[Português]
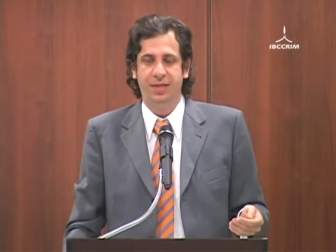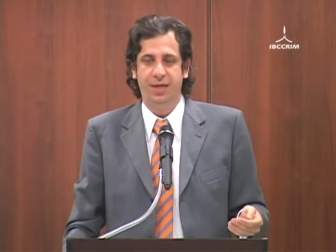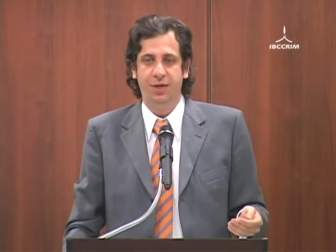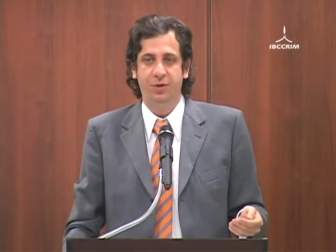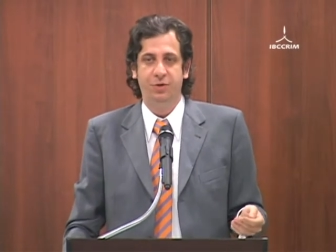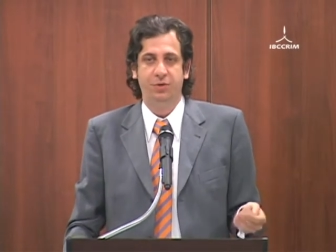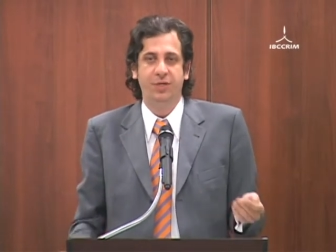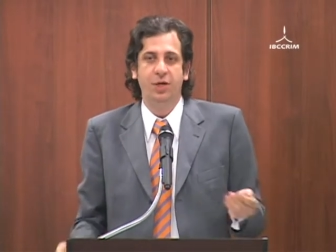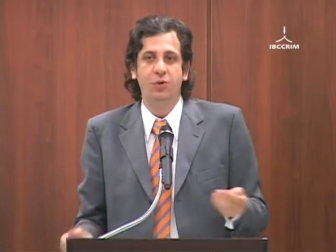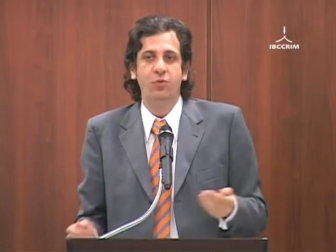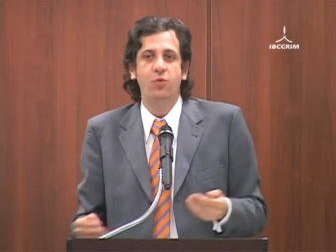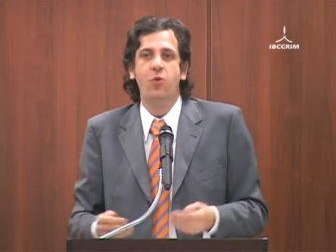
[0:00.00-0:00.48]
Eu
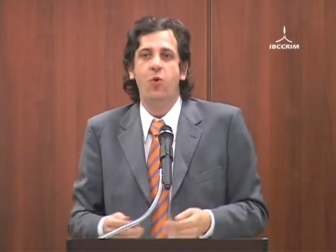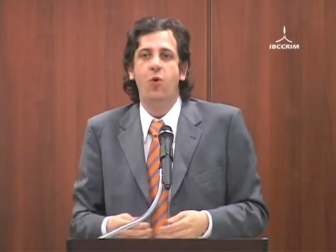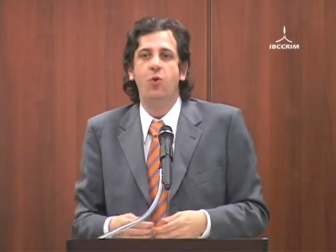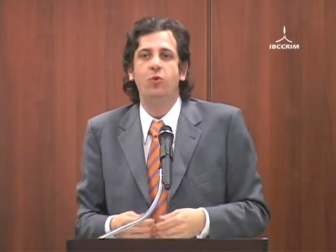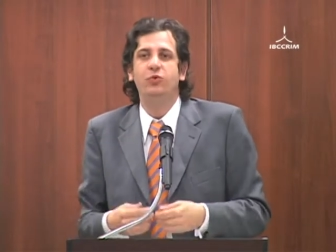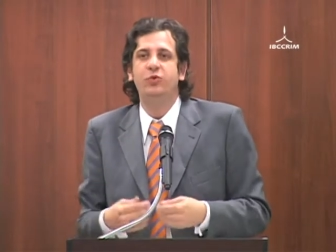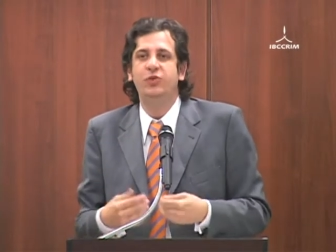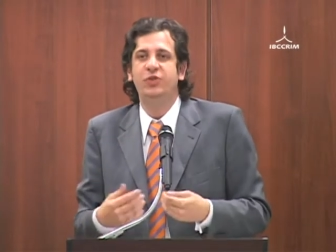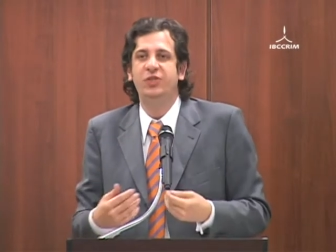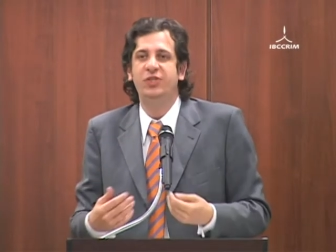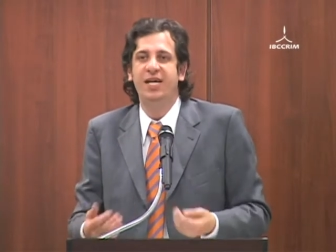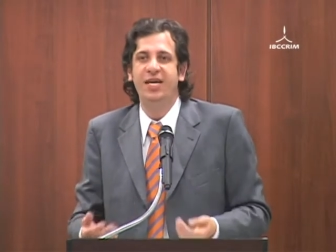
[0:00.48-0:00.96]
não tenho um
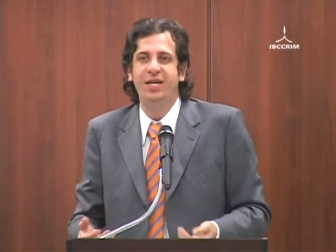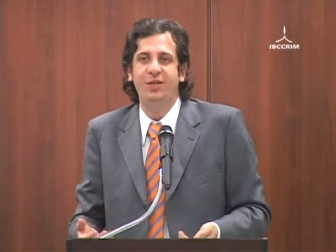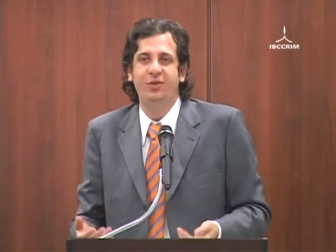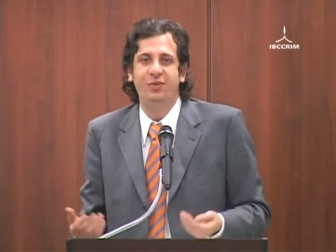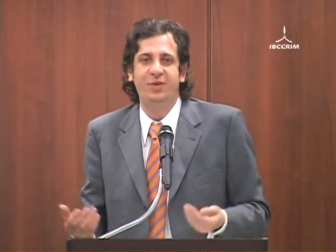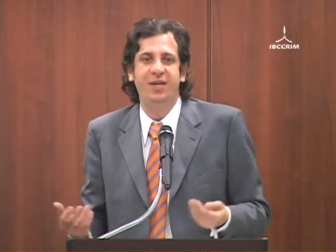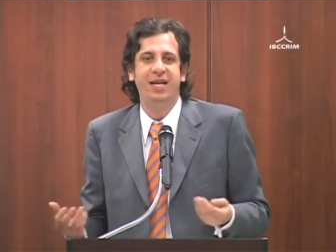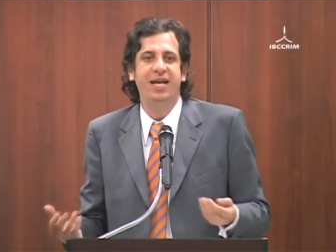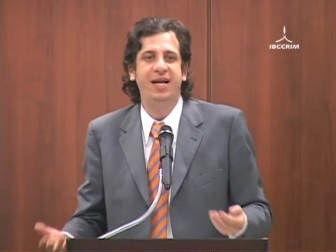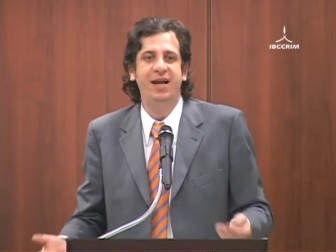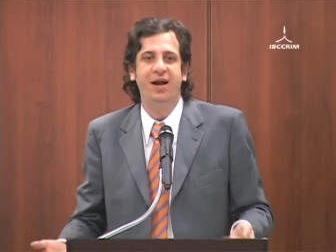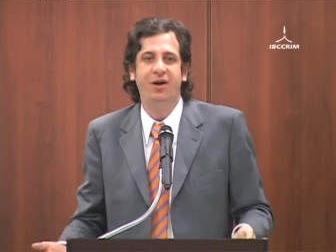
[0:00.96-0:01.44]

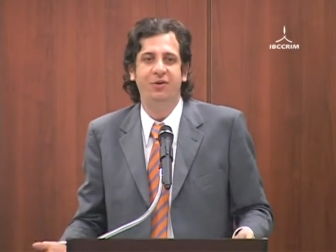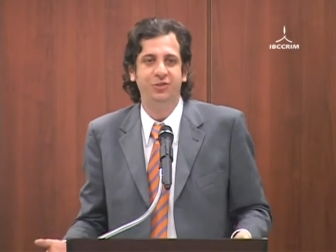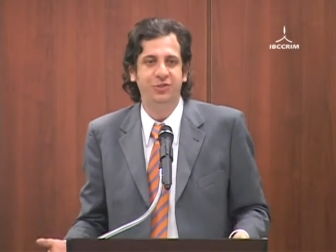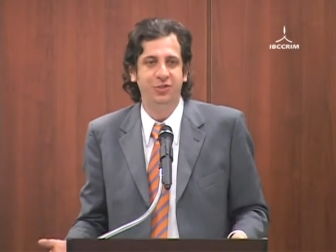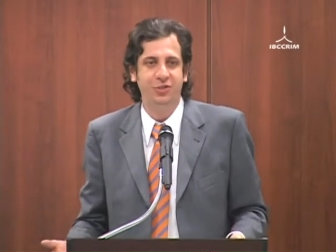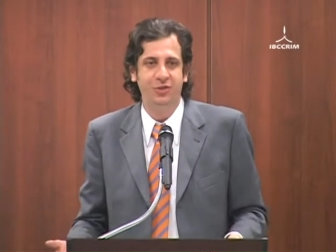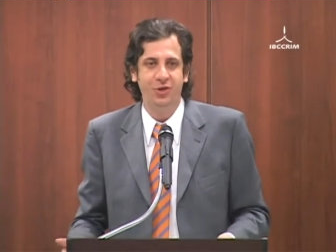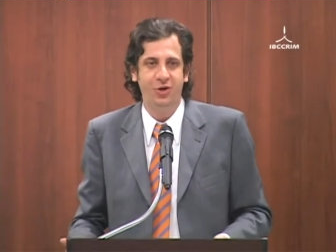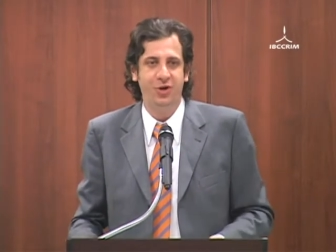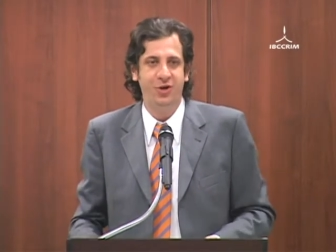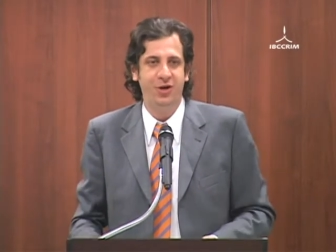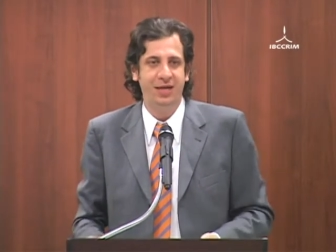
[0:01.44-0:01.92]
conceito legal de
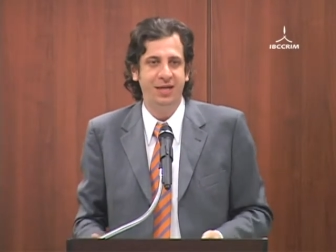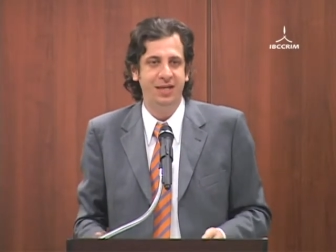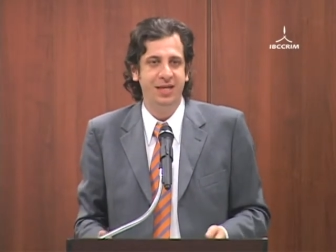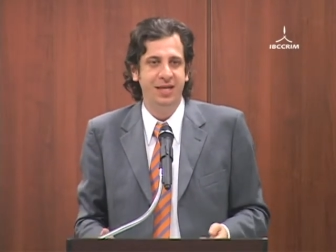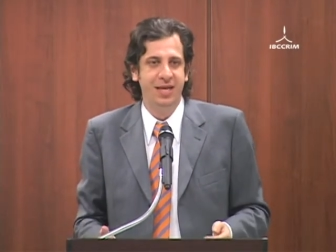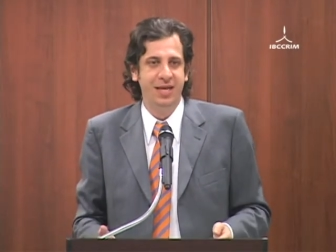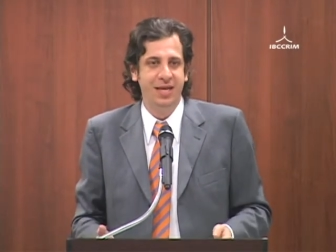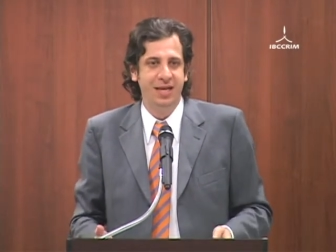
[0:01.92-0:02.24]
droga.